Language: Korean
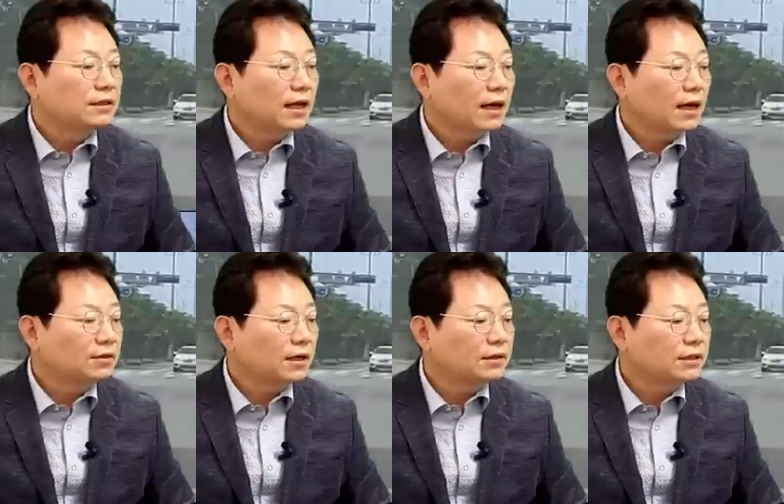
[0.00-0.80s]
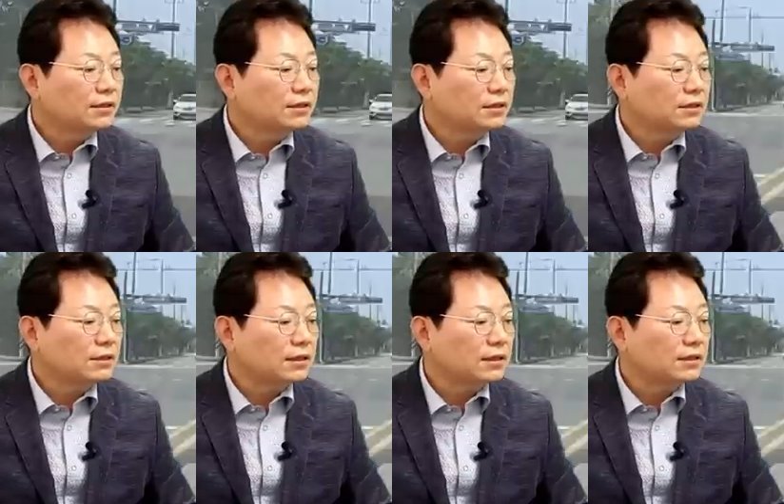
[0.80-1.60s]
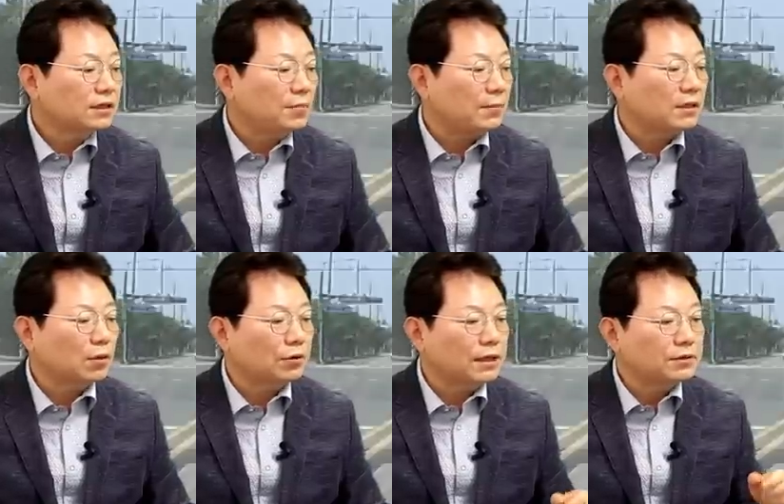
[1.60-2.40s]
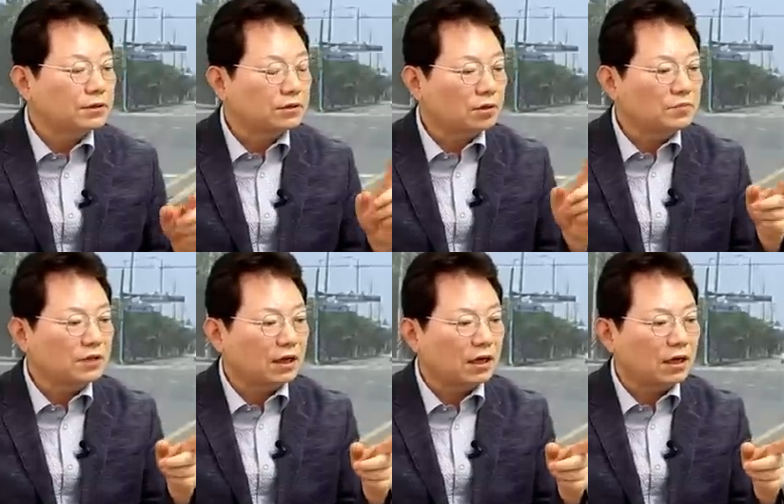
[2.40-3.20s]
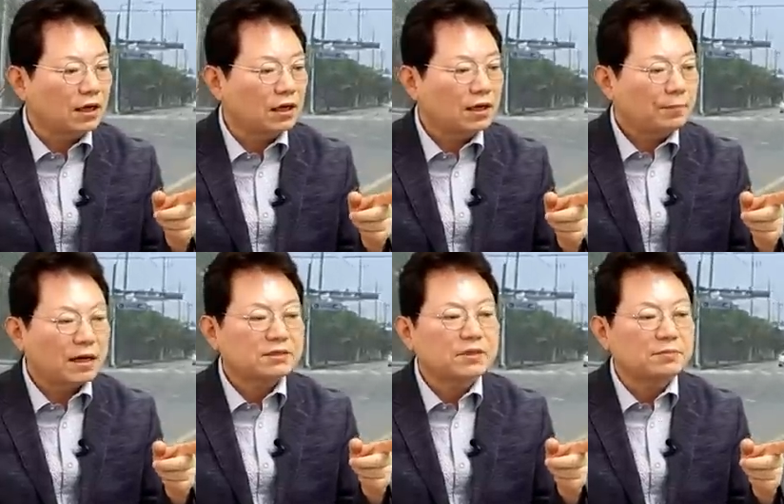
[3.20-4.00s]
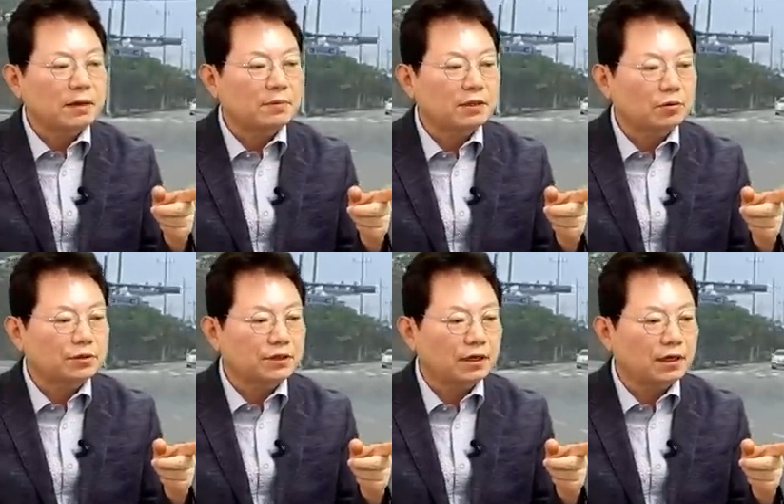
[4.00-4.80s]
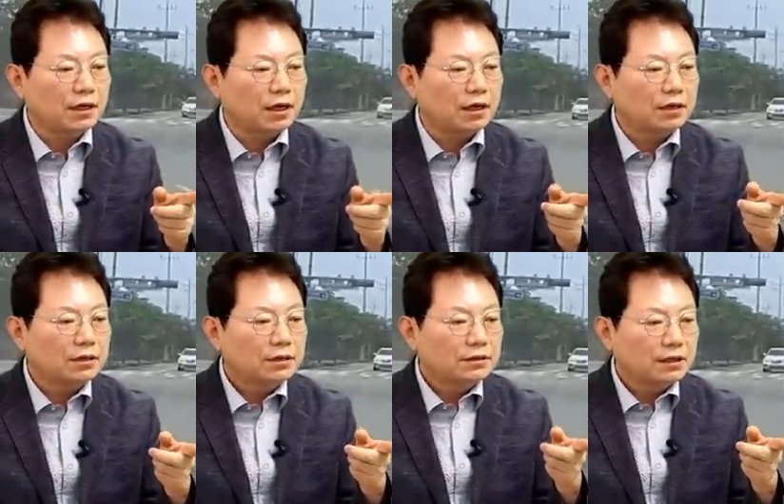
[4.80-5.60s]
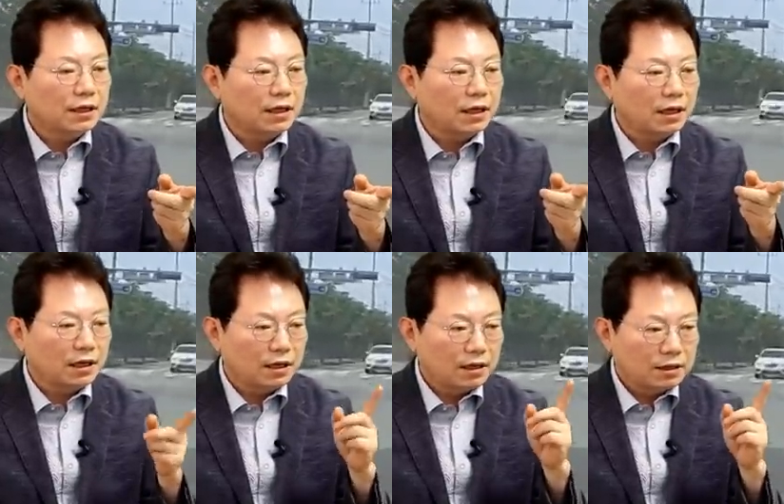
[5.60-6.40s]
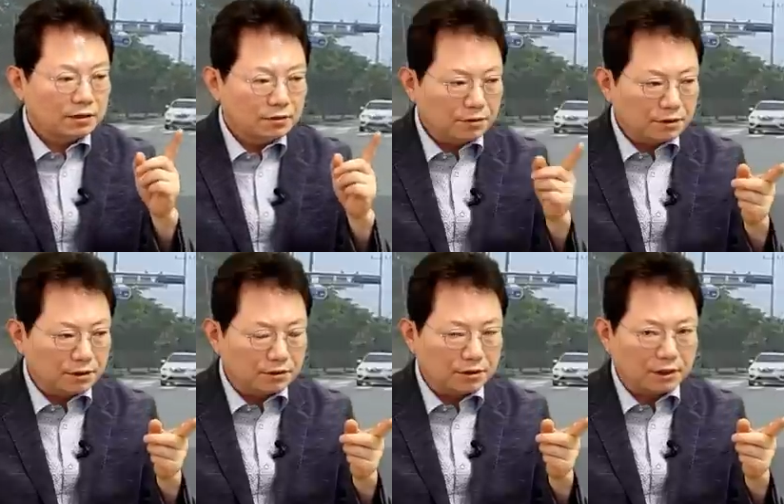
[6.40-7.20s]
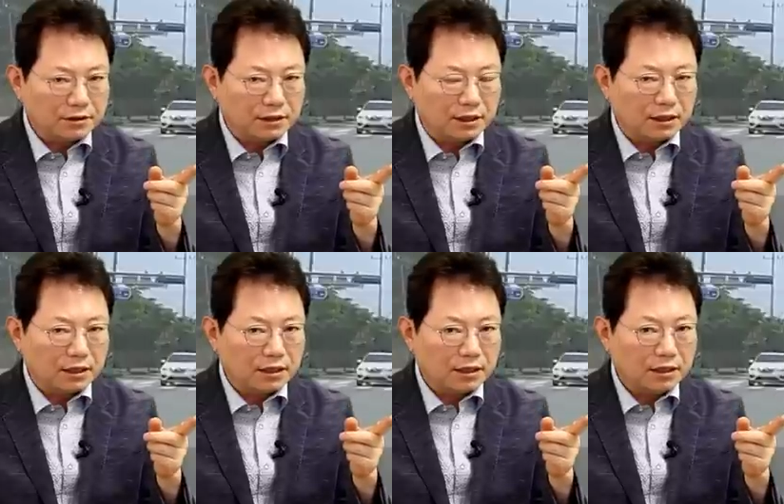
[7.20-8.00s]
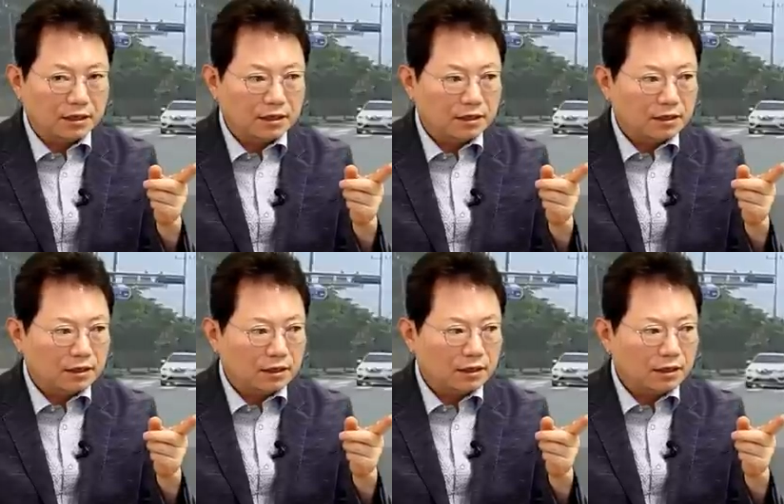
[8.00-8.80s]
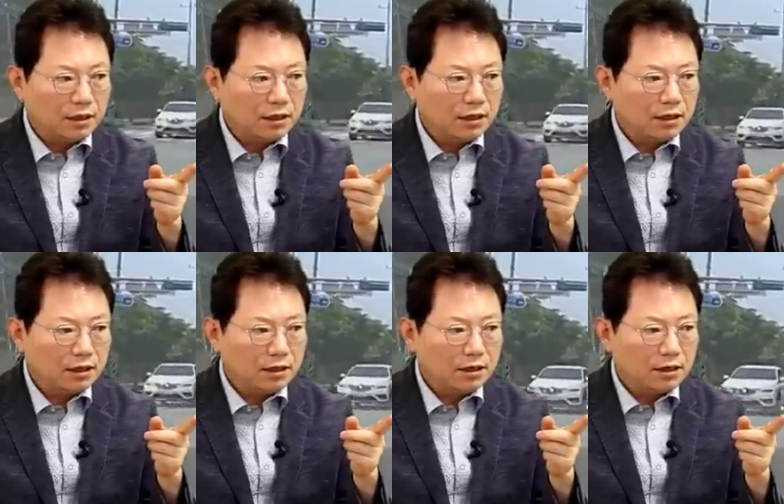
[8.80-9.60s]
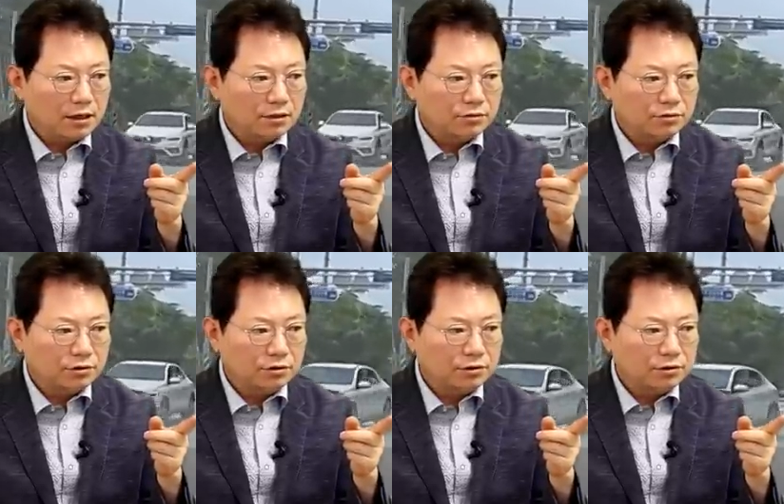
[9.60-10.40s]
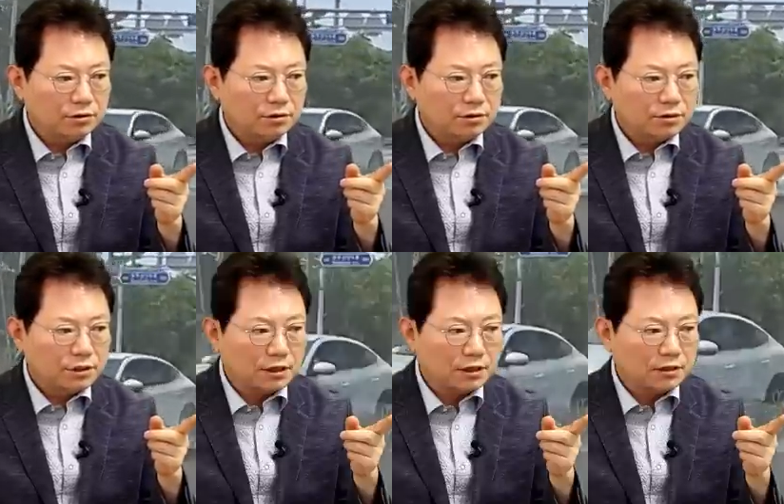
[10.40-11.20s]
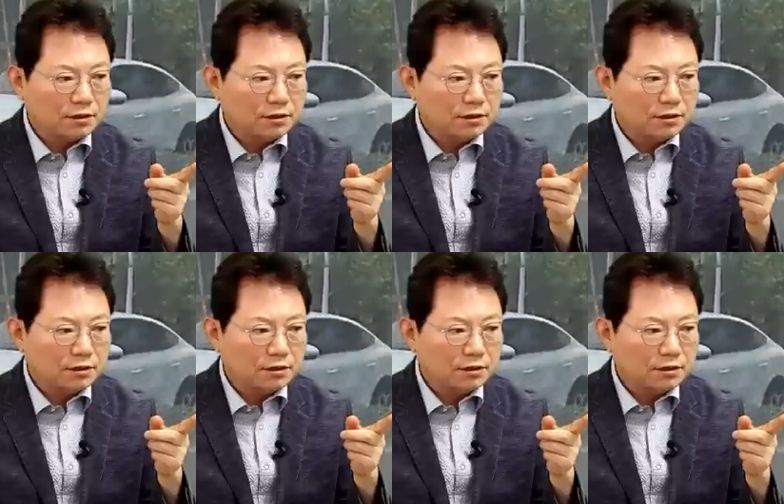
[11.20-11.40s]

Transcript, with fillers: 내가 들어갈 때는 상대차는 100m 거리에 있었을 겁니다. 80내지 100m 거리에. 예. 여기 들어갈 때 하나, 둘, 셋,